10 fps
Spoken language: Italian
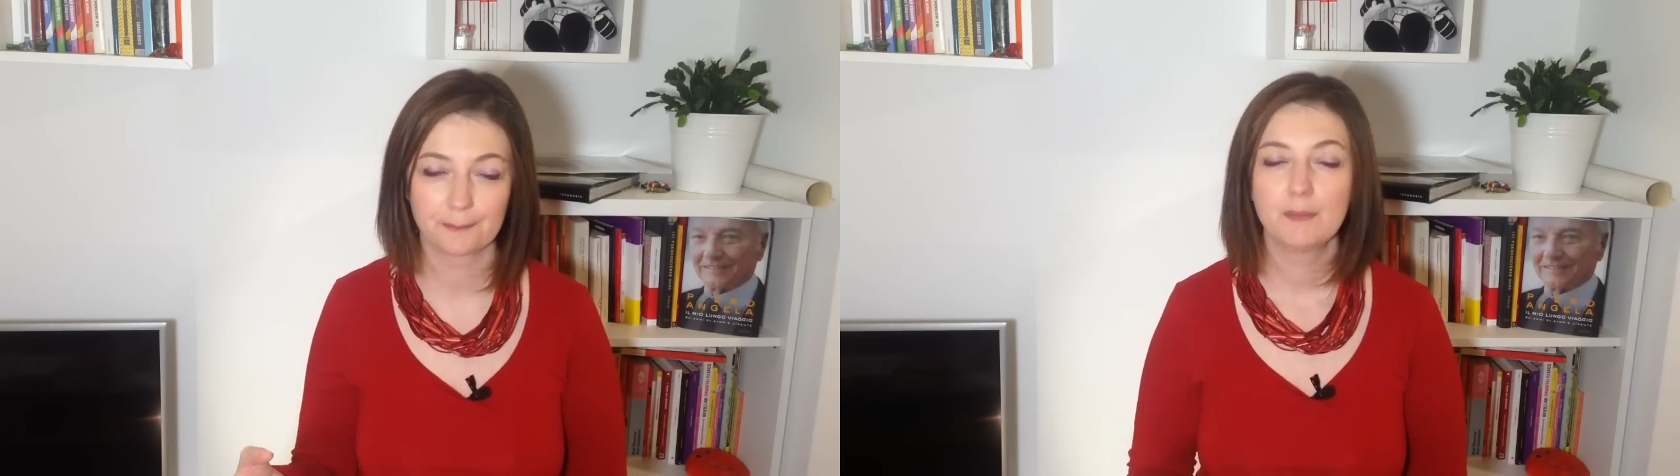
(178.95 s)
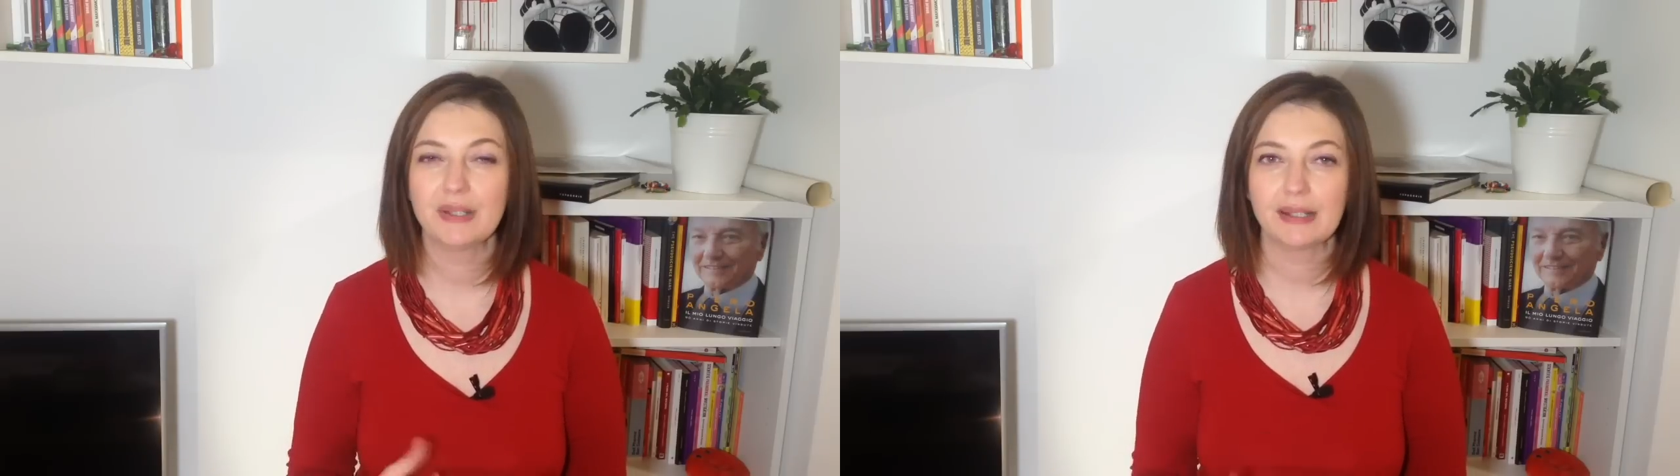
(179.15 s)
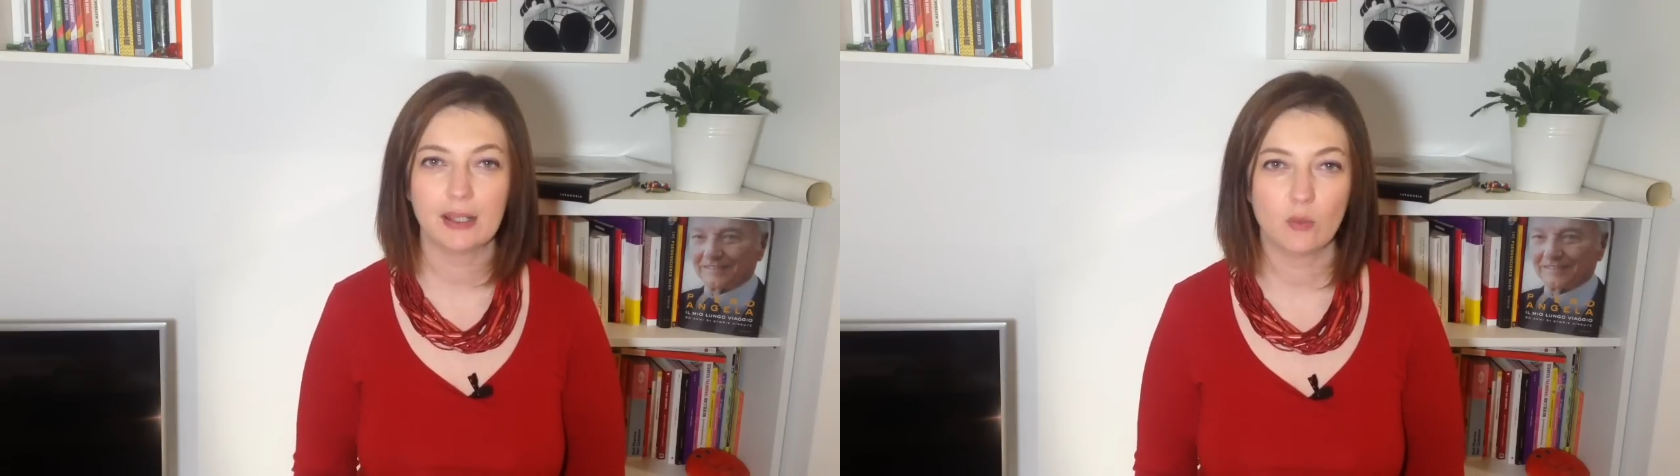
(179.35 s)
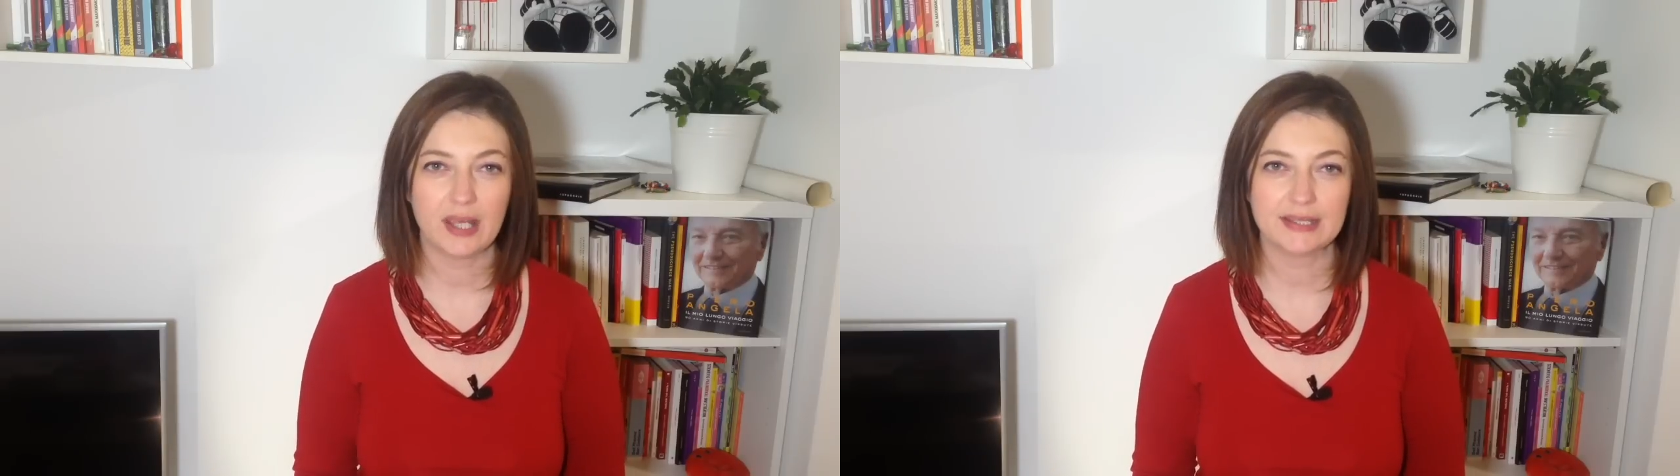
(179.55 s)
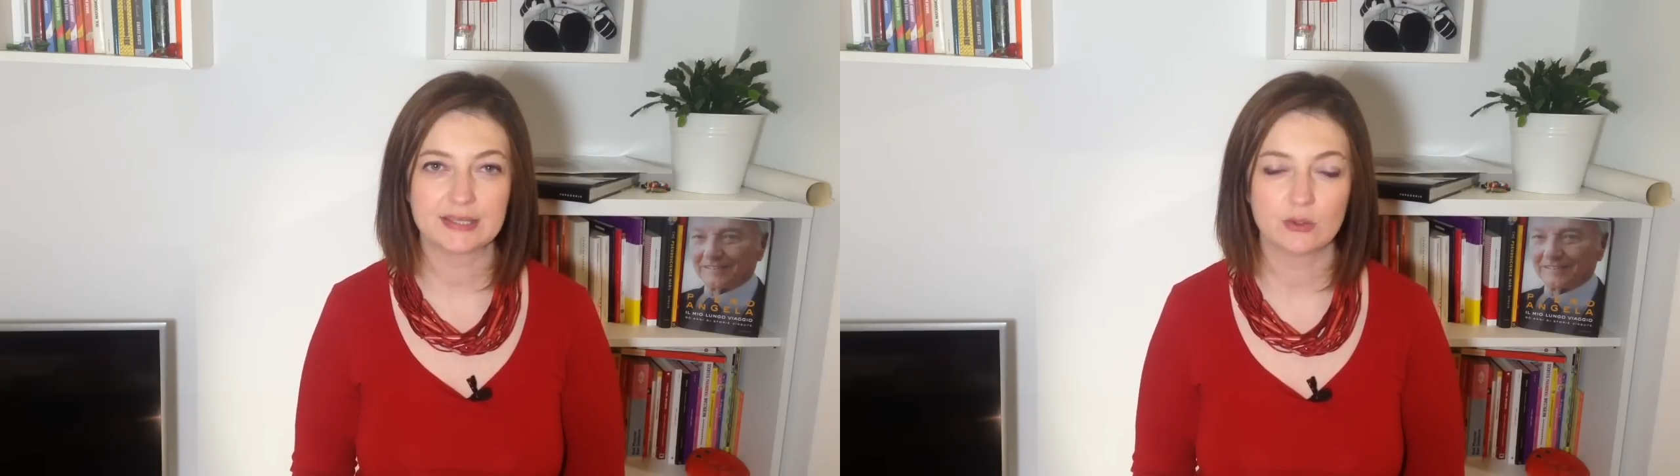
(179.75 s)
Perché
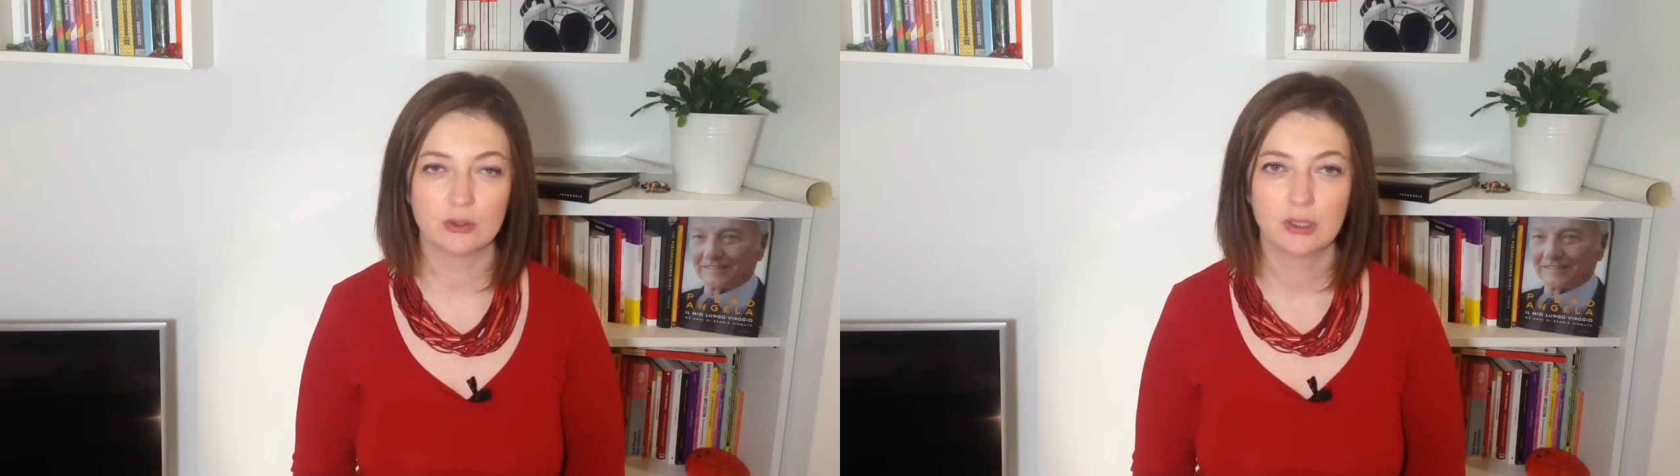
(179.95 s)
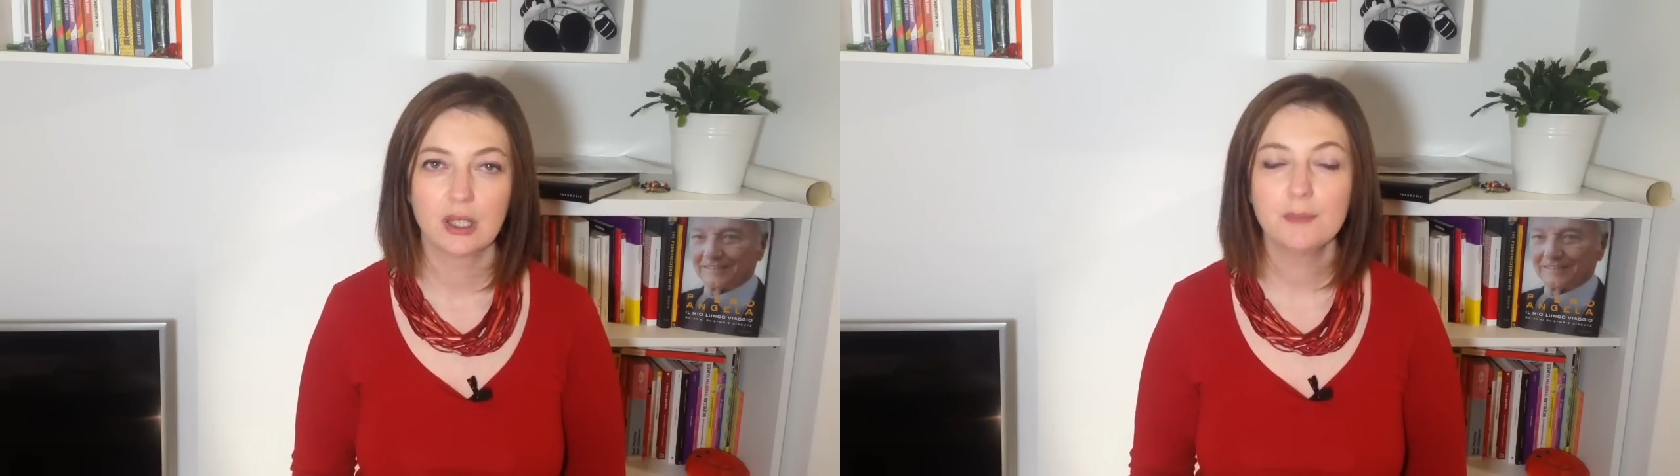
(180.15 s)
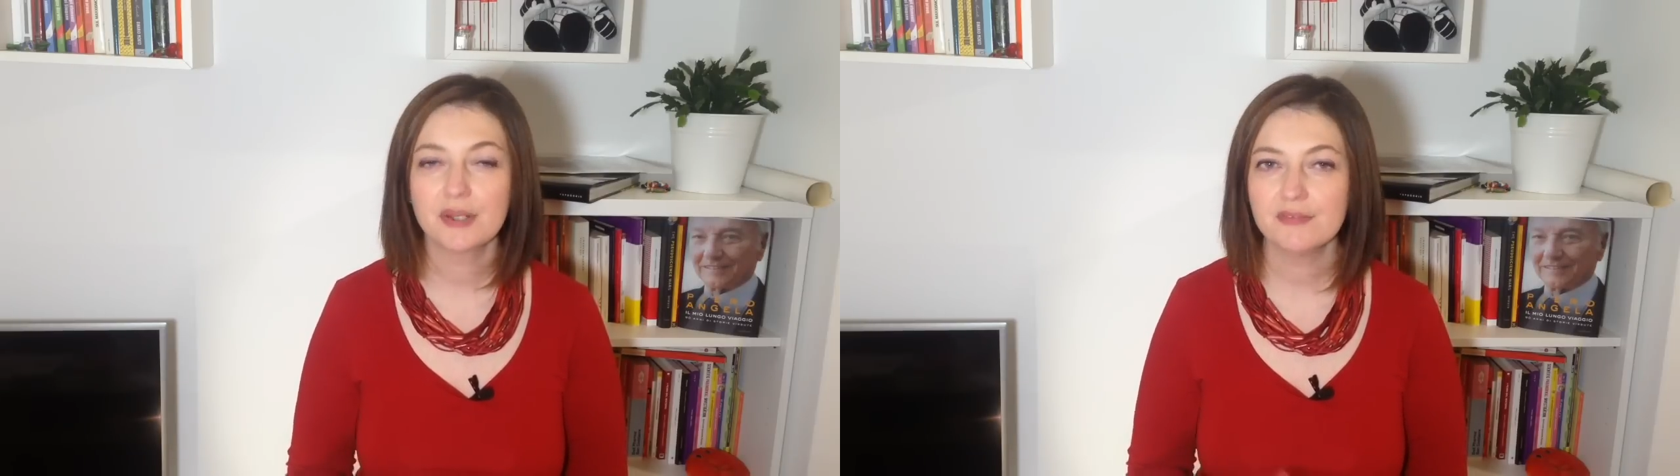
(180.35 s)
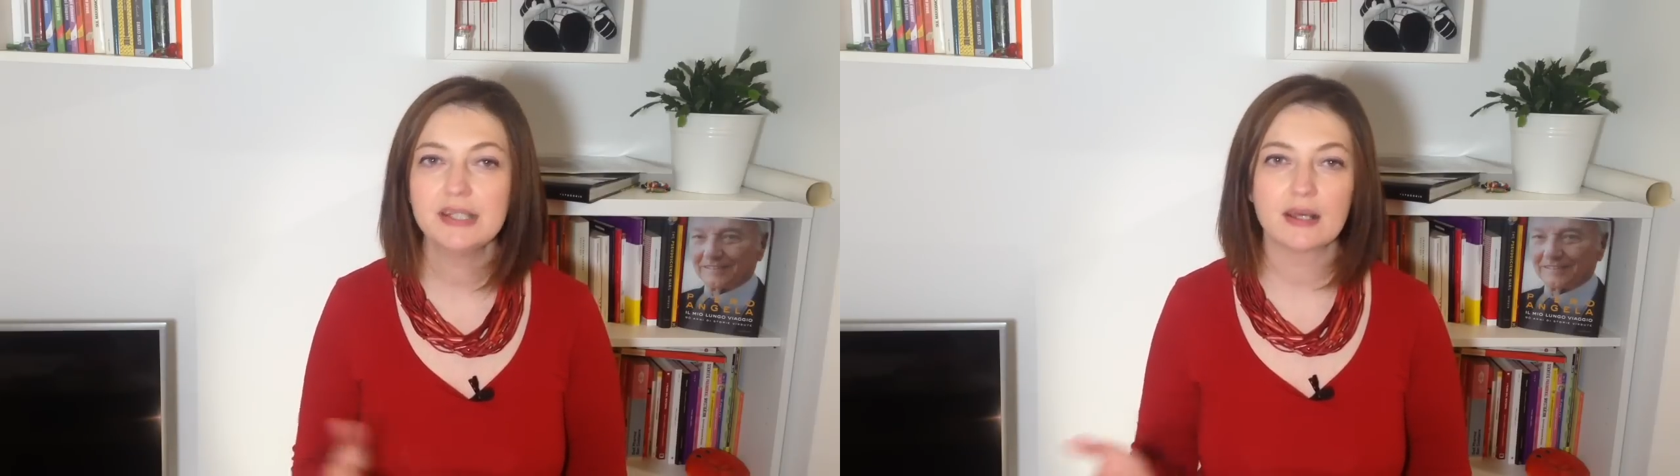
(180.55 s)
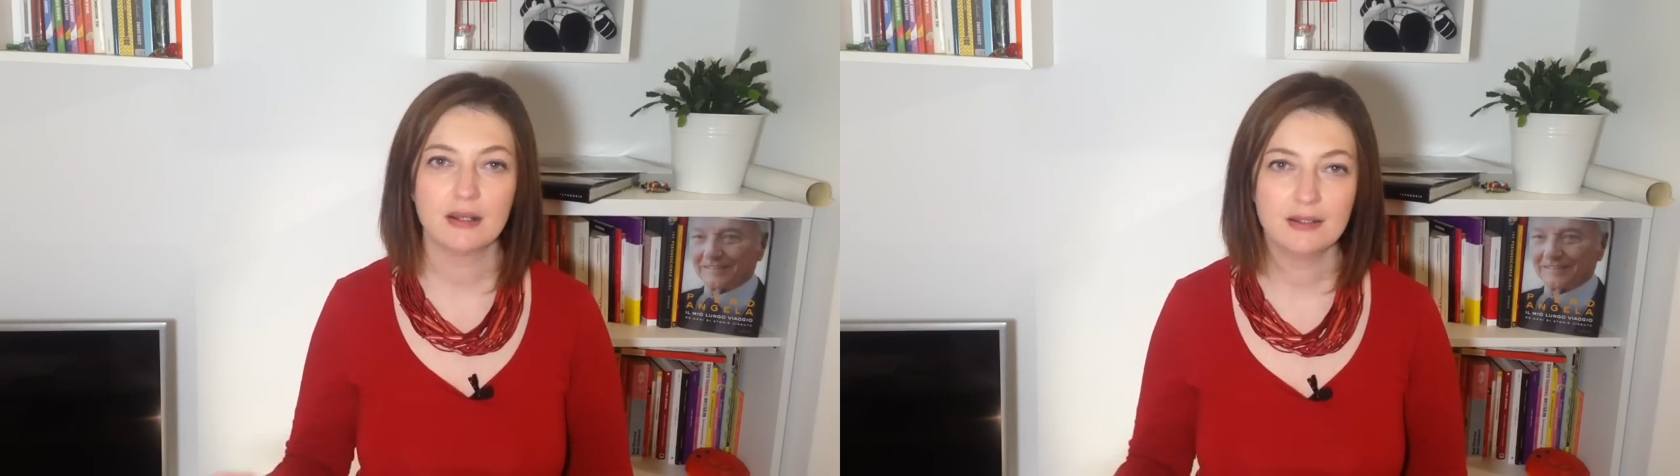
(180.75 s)
questo? Per
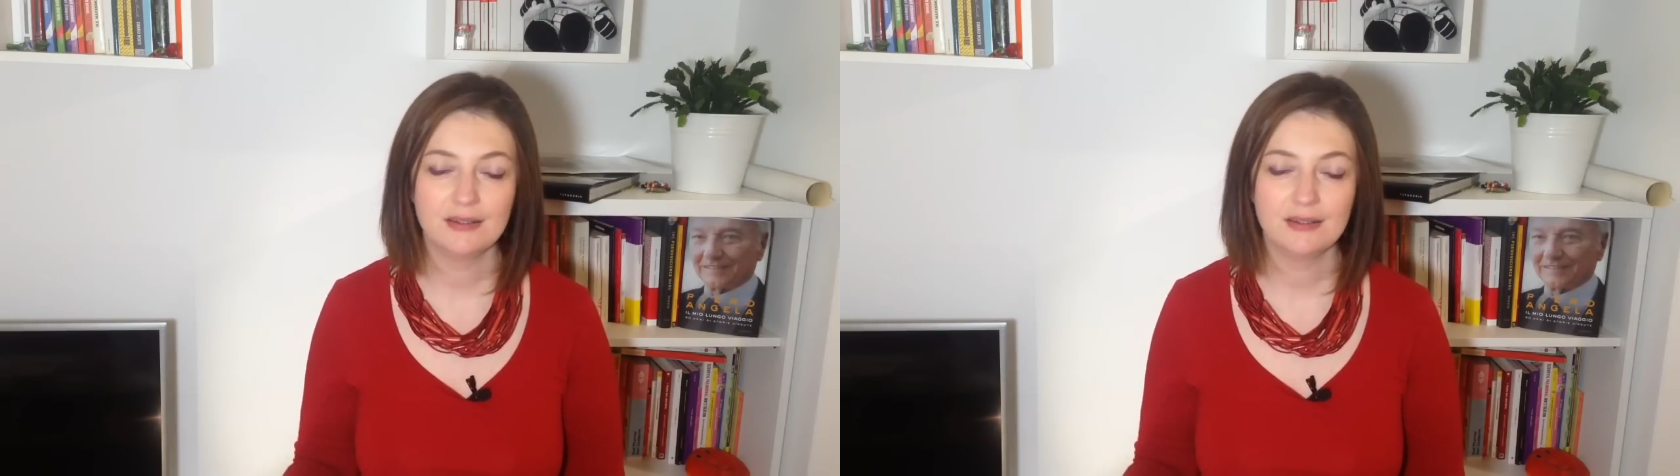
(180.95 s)
vedere le